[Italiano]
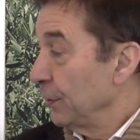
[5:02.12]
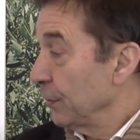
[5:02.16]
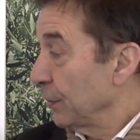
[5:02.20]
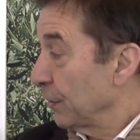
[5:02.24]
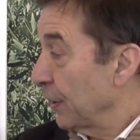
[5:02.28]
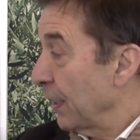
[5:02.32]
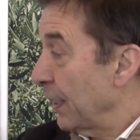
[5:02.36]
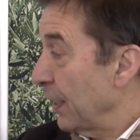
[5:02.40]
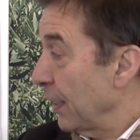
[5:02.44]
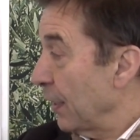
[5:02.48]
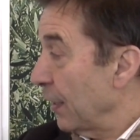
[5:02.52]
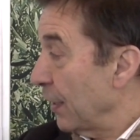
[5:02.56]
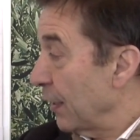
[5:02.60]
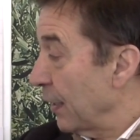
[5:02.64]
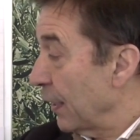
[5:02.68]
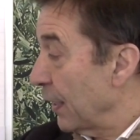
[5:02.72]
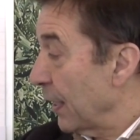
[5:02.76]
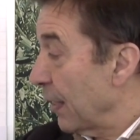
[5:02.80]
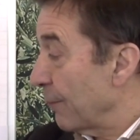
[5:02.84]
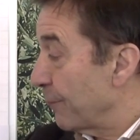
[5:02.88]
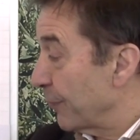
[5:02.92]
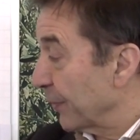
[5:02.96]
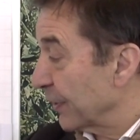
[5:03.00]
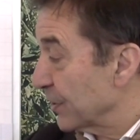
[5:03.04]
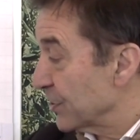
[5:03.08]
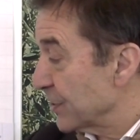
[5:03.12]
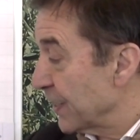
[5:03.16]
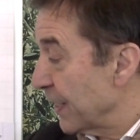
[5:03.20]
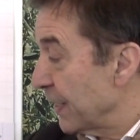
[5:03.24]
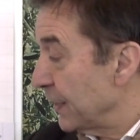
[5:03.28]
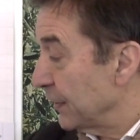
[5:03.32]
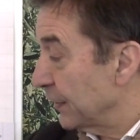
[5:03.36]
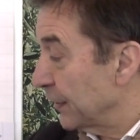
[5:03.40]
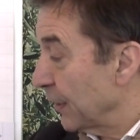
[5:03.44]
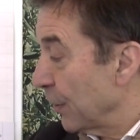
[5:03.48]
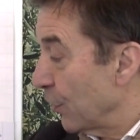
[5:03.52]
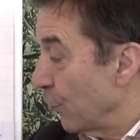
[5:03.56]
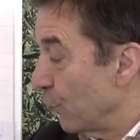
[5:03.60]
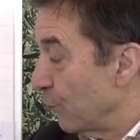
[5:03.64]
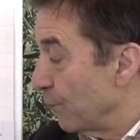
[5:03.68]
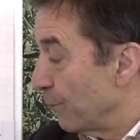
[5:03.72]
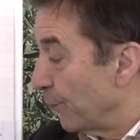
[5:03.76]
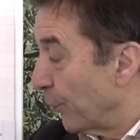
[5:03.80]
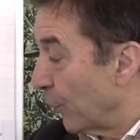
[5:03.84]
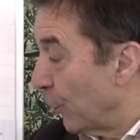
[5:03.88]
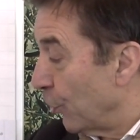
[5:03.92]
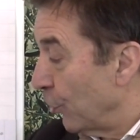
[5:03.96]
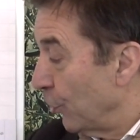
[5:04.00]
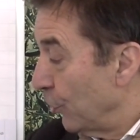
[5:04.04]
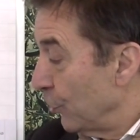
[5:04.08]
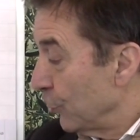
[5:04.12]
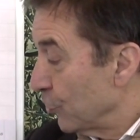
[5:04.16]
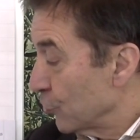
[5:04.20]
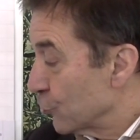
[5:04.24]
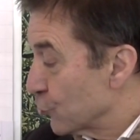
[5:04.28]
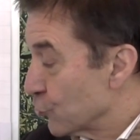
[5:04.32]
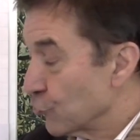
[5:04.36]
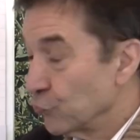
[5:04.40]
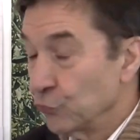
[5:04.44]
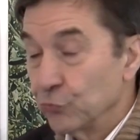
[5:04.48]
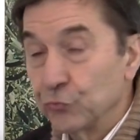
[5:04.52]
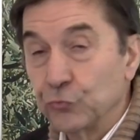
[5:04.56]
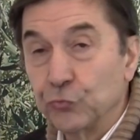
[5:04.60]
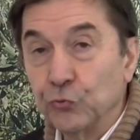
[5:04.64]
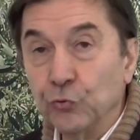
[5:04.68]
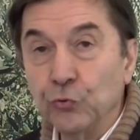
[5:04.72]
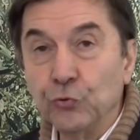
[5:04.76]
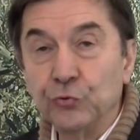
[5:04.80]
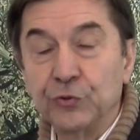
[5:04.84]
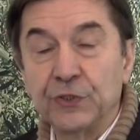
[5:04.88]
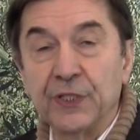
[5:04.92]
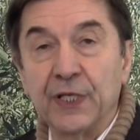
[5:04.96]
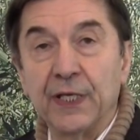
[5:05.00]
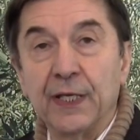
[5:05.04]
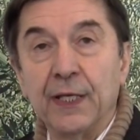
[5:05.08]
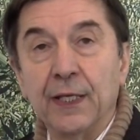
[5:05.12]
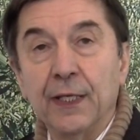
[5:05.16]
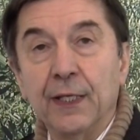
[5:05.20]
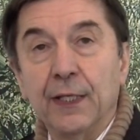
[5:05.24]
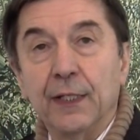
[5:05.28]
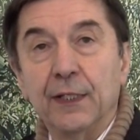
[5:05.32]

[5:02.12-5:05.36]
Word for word: che è presente un po' su tutte